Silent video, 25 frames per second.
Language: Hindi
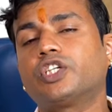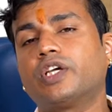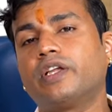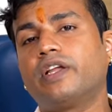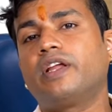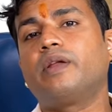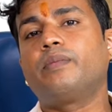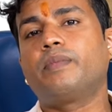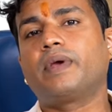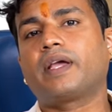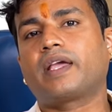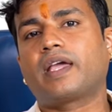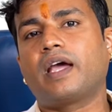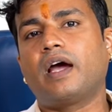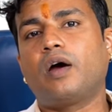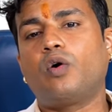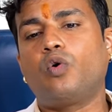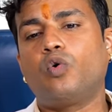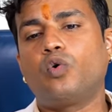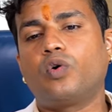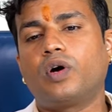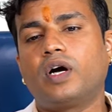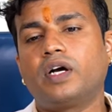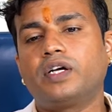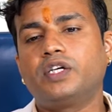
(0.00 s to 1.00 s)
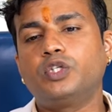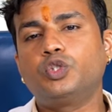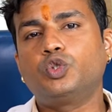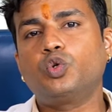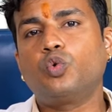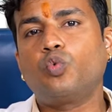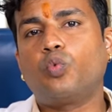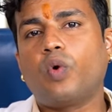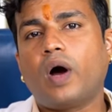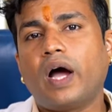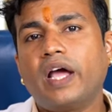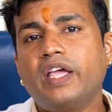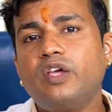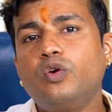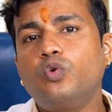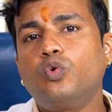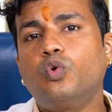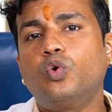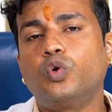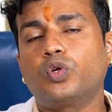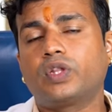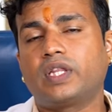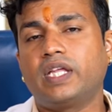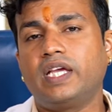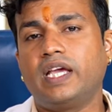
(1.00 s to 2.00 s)
शरीर में क्या होगा कि जो वायु
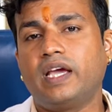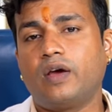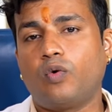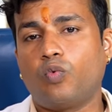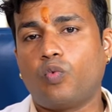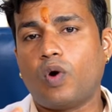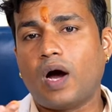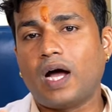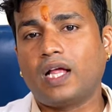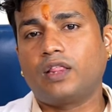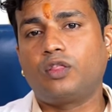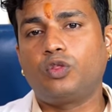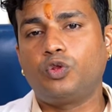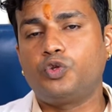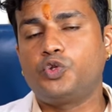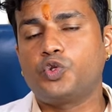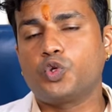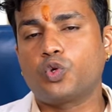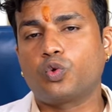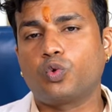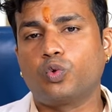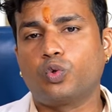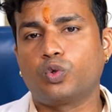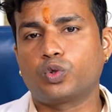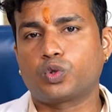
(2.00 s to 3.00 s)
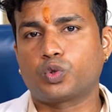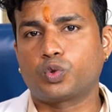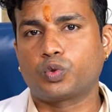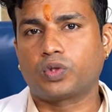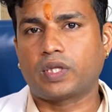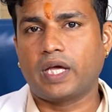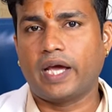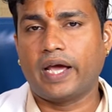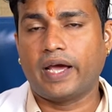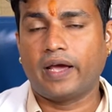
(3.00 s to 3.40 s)
होती है वाद जो दोष होता